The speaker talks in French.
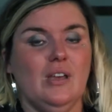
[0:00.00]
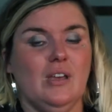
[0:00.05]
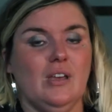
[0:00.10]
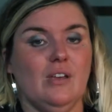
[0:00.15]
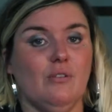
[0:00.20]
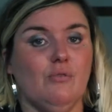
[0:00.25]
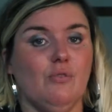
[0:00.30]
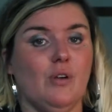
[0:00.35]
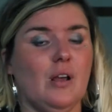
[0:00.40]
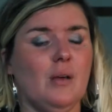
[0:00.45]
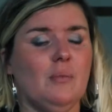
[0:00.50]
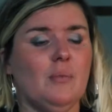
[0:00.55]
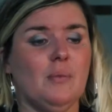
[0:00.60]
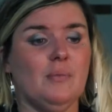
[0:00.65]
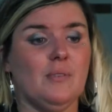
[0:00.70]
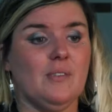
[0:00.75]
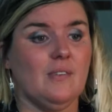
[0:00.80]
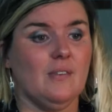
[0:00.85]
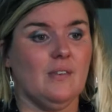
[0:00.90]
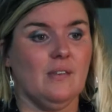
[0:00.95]
Et voilà,
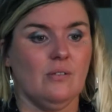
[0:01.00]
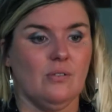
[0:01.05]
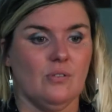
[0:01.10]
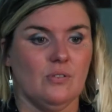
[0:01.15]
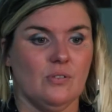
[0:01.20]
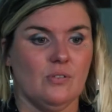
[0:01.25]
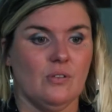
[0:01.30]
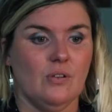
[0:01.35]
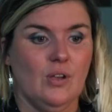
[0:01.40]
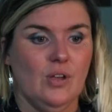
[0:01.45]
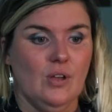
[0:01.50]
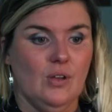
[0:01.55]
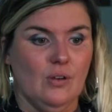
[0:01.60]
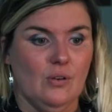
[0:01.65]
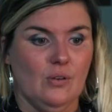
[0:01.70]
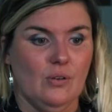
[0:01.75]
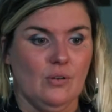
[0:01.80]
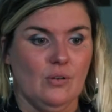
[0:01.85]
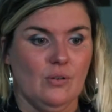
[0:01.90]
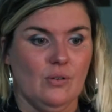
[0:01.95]
même si euh,
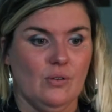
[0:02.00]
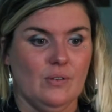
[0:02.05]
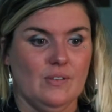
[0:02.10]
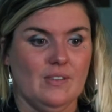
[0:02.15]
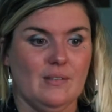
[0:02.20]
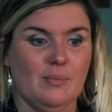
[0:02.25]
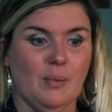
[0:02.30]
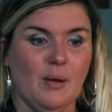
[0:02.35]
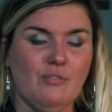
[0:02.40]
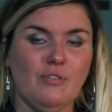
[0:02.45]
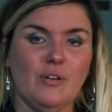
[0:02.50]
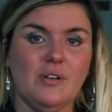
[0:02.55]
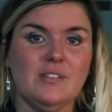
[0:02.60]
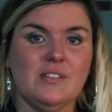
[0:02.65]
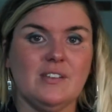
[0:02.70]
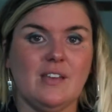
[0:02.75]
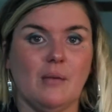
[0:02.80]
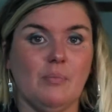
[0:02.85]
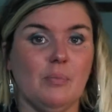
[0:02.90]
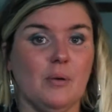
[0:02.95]
euh, c'était parfois
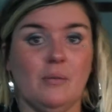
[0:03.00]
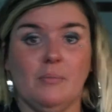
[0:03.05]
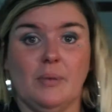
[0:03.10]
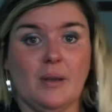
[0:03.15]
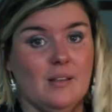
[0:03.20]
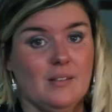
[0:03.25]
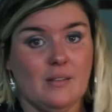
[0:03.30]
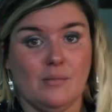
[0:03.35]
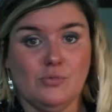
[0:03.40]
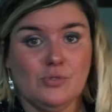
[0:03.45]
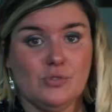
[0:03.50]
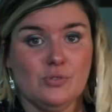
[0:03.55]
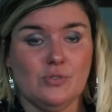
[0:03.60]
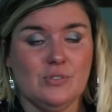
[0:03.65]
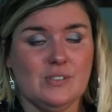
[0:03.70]
handicapant, par exemple,